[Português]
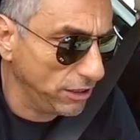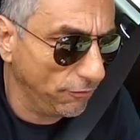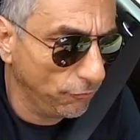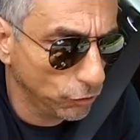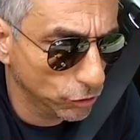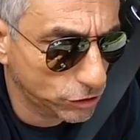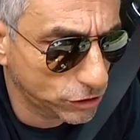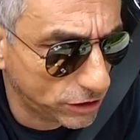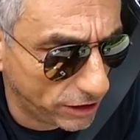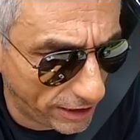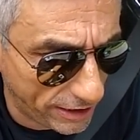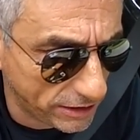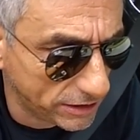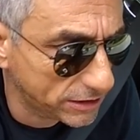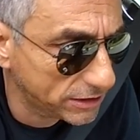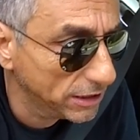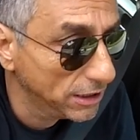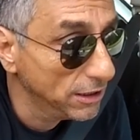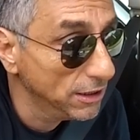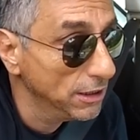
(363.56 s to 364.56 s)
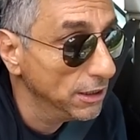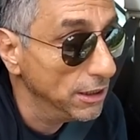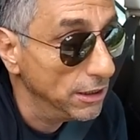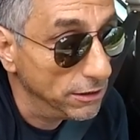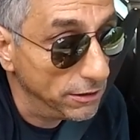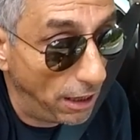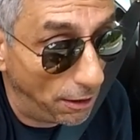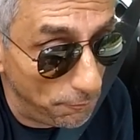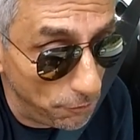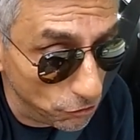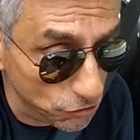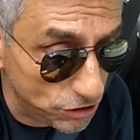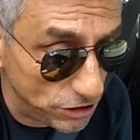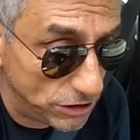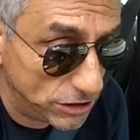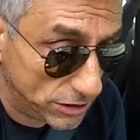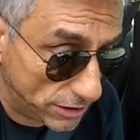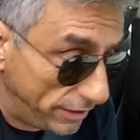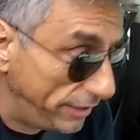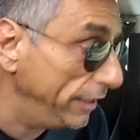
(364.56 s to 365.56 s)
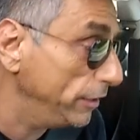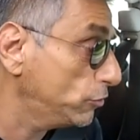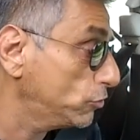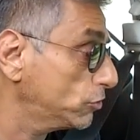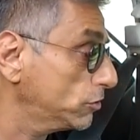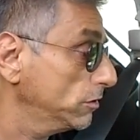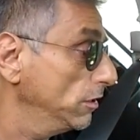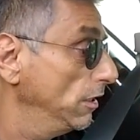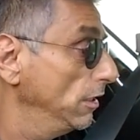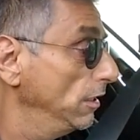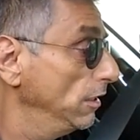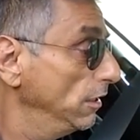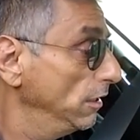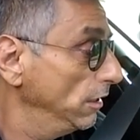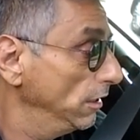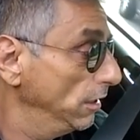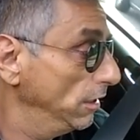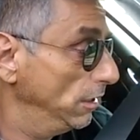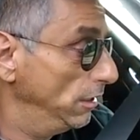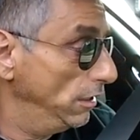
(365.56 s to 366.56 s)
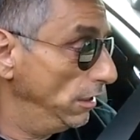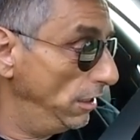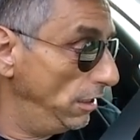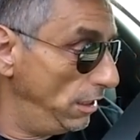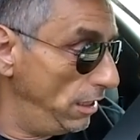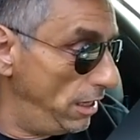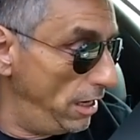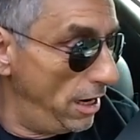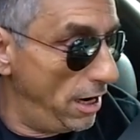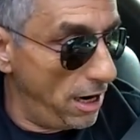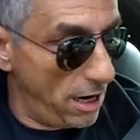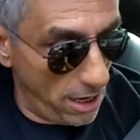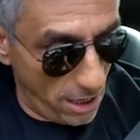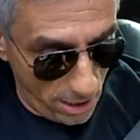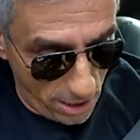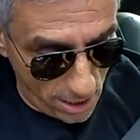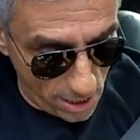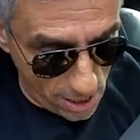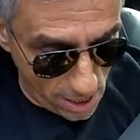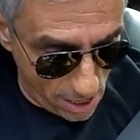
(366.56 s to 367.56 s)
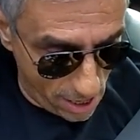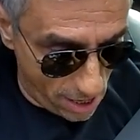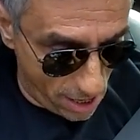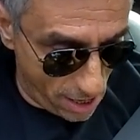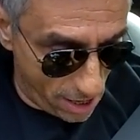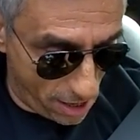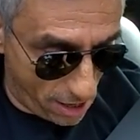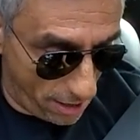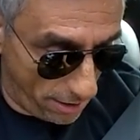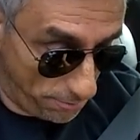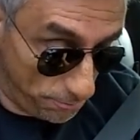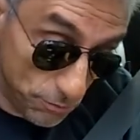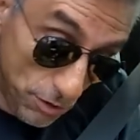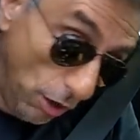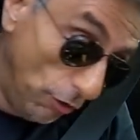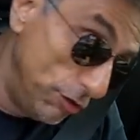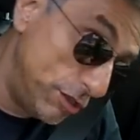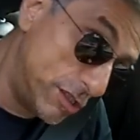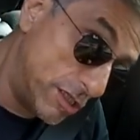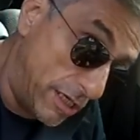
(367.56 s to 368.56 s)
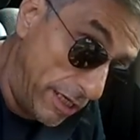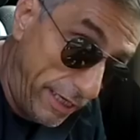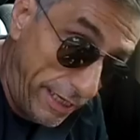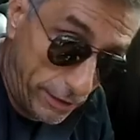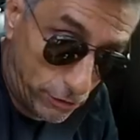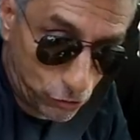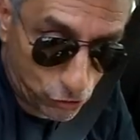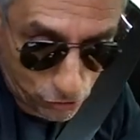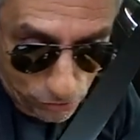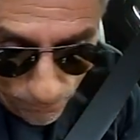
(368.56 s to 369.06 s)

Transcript: a vocês, né, meus inscritos, é, não inscritos,